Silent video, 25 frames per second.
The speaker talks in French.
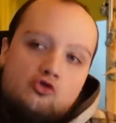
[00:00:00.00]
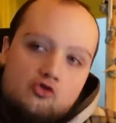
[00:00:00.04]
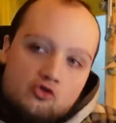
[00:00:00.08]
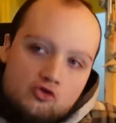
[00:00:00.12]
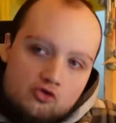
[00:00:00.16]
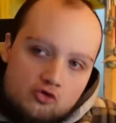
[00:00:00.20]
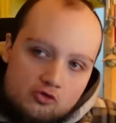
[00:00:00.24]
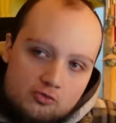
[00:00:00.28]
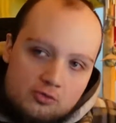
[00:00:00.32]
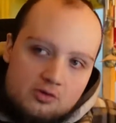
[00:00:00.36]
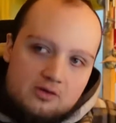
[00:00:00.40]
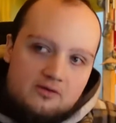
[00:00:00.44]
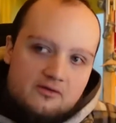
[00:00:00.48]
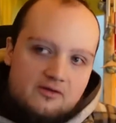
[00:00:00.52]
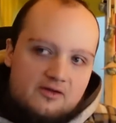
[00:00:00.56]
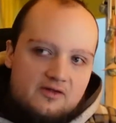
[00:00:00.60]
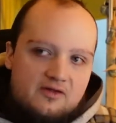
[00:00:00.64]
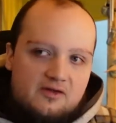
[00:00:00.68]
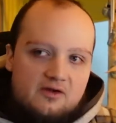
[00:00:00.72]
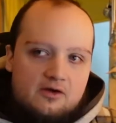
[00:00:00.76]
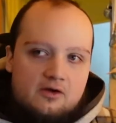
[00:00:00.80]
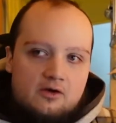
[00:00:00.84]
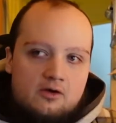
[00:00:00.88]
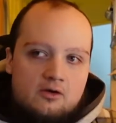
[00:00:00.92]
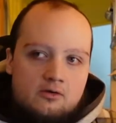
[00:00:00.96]
de
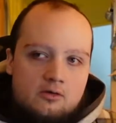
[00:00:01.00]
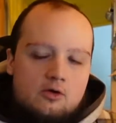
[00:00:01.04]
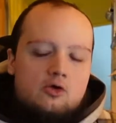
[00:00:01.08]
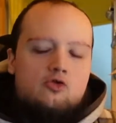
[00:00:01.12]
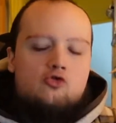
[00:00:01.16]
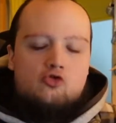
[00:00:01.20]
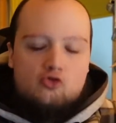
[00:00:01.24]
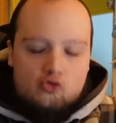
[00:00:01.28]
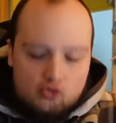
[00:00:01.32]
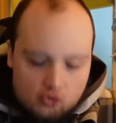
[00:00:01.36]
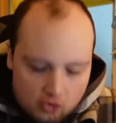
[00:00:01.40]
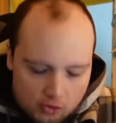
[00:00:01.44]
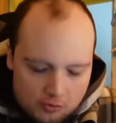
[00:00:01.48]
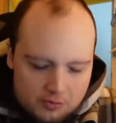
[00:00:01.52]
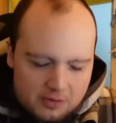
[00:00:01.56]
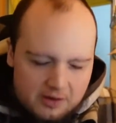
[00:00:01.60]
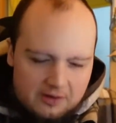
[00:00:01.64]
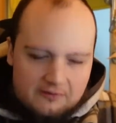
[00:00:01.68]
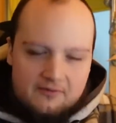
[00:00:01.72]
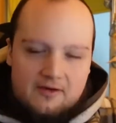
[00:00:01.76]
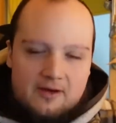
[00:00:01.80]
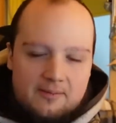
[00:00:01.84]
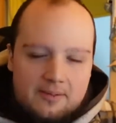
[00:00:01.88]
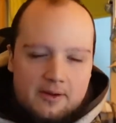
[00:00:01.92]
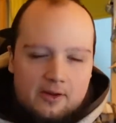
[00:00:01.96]
2021, euh, de
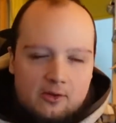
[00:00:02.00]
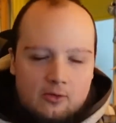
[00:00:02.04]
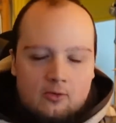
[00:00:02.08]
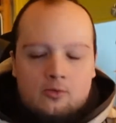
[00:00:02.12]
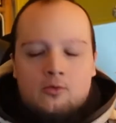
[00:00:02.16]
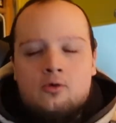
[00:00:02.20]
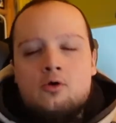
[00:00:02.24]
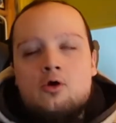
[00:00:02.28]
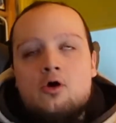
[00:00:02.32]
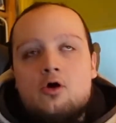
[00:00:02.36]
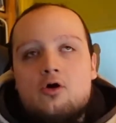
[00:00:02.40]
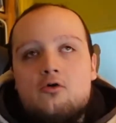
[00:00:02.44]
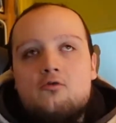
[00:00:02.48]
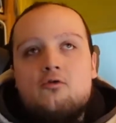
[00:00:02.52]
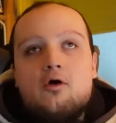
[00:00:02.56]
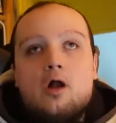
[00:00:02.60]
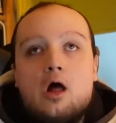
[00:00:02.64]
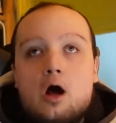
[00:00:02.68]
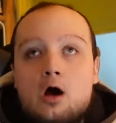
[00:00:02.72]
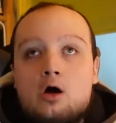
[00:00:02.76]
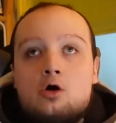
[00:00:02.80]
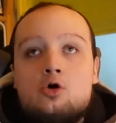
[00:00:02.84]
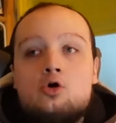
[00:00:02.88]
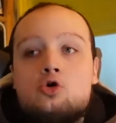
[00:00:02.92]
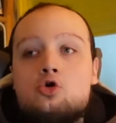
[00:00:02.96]
2020 pardon,
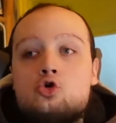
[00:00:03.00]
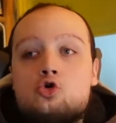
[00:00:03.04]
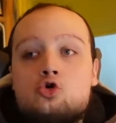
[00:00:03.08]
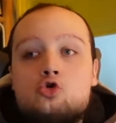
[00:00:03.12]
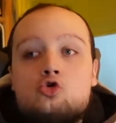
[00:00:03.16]
voilà